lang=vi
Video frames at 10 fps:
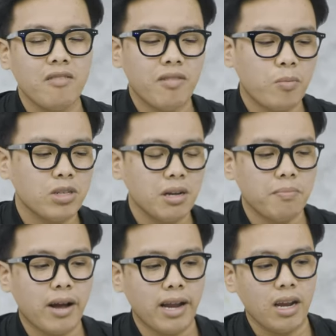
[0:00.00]
và một chiếc
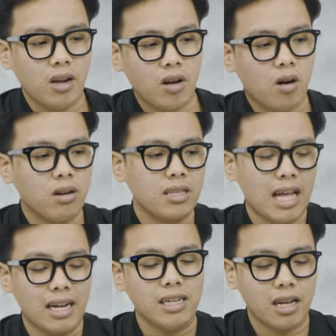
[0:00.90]
máy có được
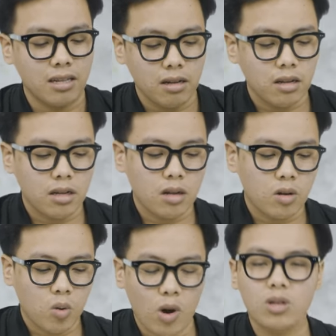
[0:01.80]
tản nhiệt,
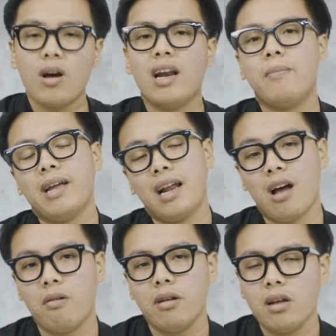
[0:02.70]
hoàn toàn là mình hài lòng.